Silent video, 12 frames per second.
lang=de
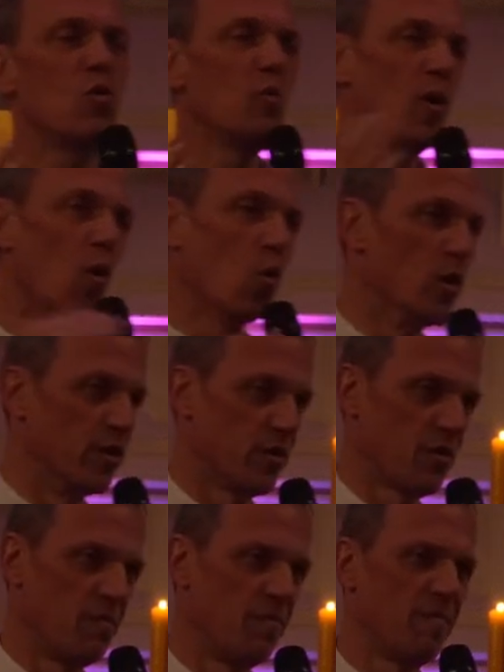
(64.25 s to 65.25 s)

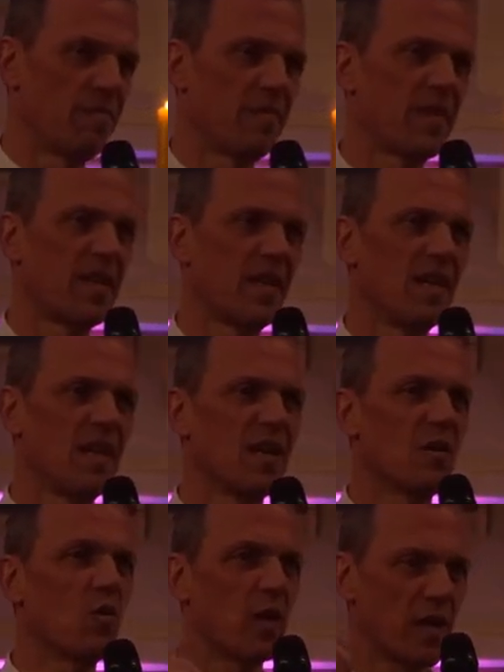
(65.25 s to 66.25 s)
überholt.
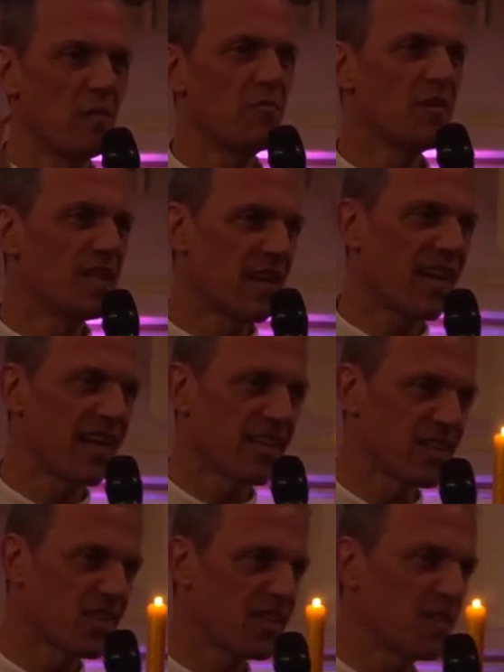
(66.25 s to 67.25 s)
Oder eben wie in der
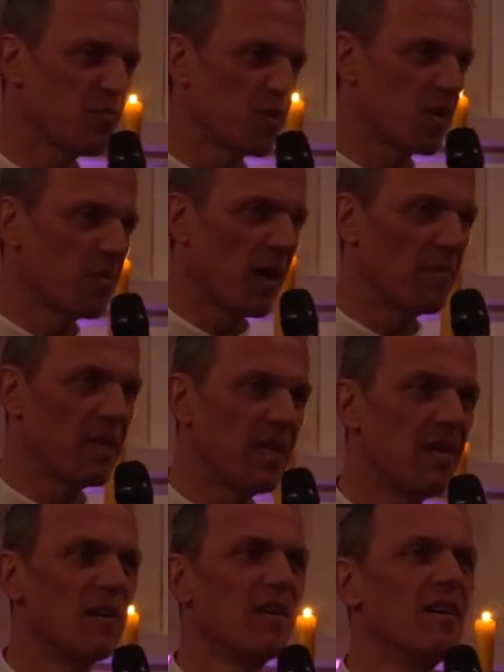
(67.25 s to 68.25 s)
kleinen Geschichte von dem
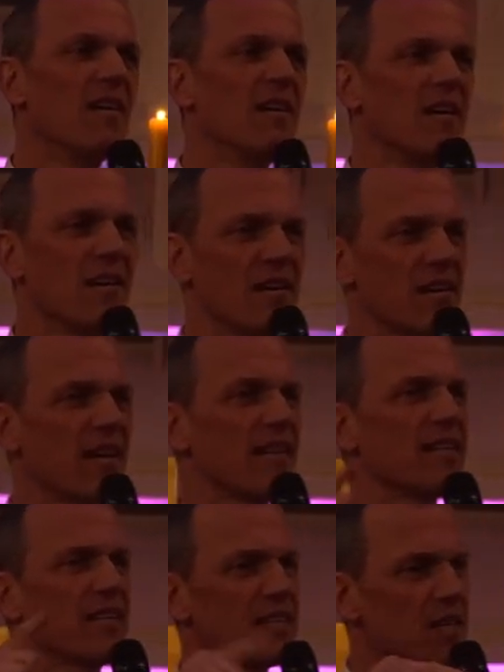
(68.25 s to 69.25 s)
Rabbi, der
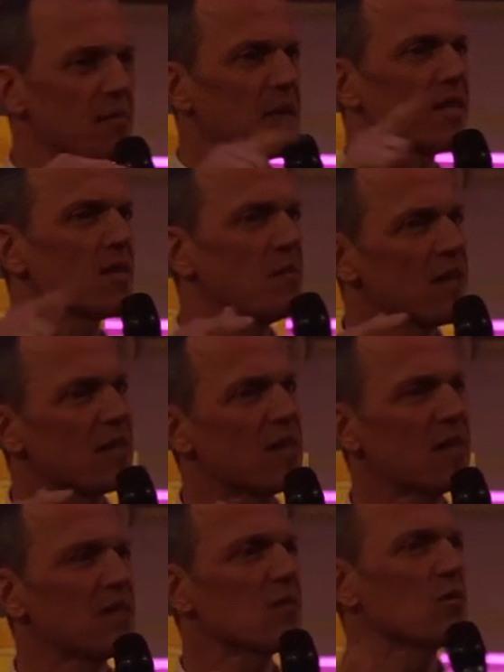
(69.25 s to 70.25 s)
ein Testament gemacht
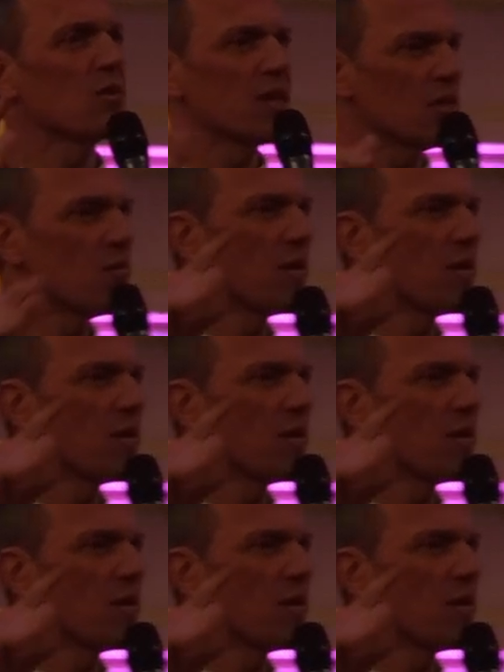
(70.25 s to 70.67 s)
hat und jetzt